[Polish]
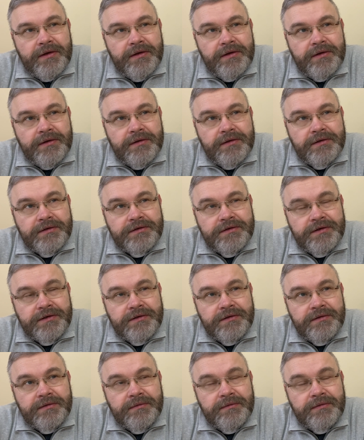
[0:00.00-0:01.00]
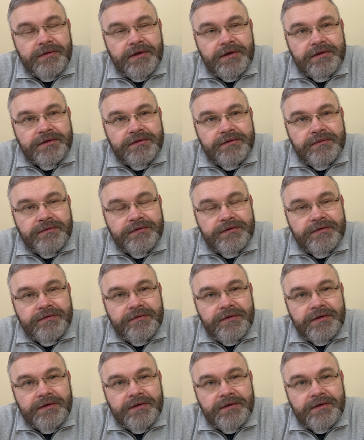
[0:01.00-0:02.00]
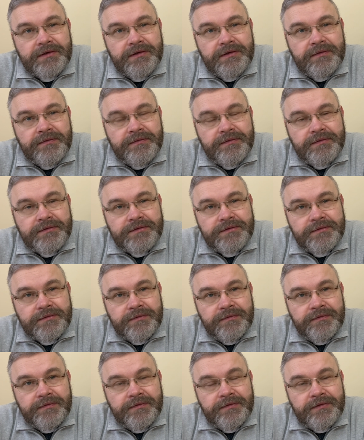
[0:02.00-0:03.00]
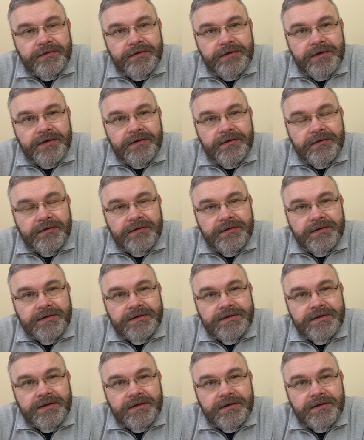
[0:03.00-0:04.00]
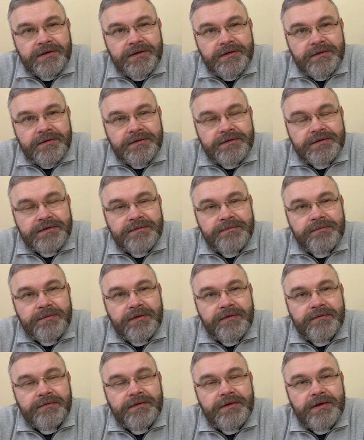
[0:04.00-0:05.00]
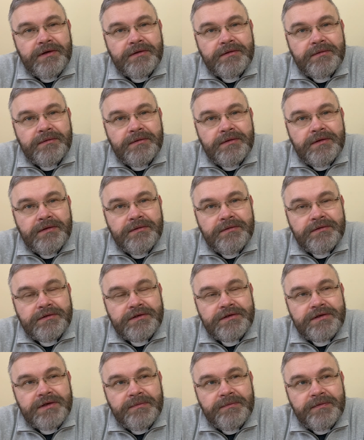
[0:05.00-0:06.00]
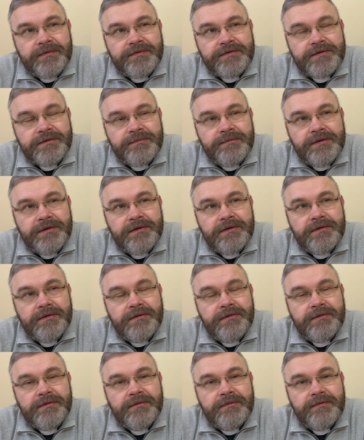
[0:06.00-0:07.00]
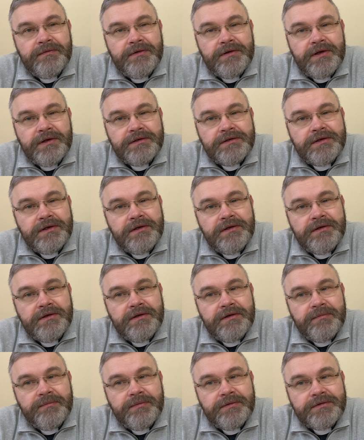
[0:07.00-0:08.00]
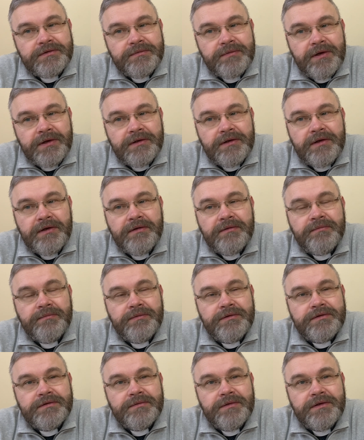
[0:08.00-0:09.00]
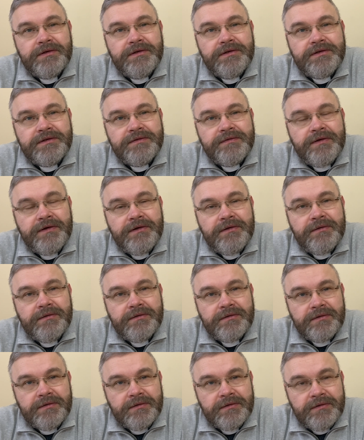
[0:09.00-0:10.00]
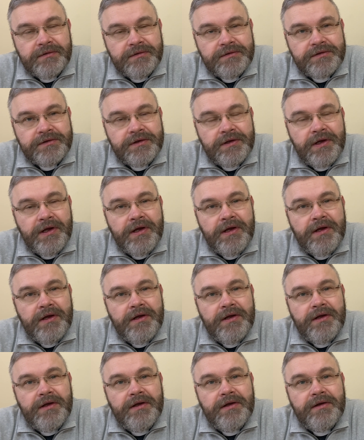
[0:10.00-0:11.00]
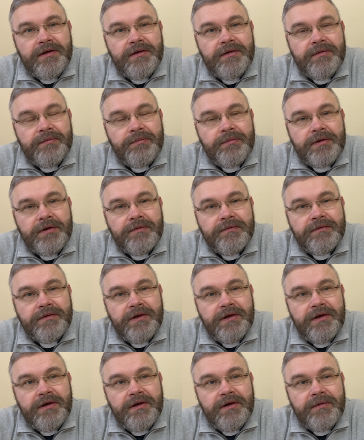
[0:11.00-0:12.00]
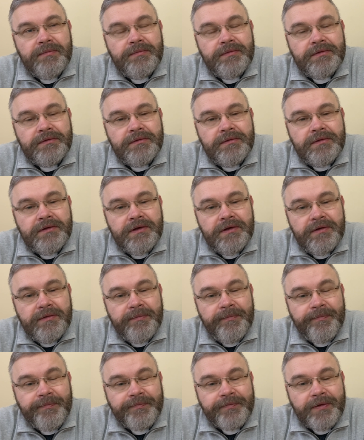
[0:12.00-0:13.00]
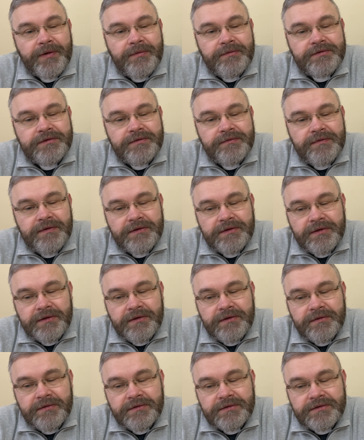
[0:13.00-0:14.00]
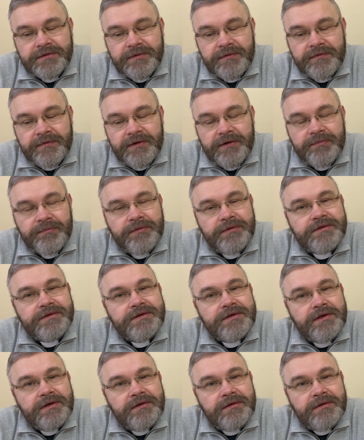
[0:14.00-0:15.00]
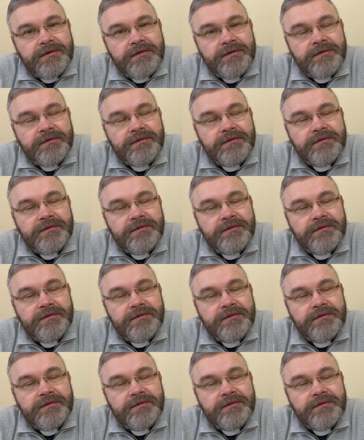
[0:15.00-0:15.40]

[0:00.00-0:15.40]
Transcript: E, Święty Łukasz używa takich dwóch słów. No jedno to jest angelos, prawda, które już samo w sobie wyraża ideę posłania, posłannictwa od kogoś, e, prawda, a po drugie używa takiego słowa apostello, e,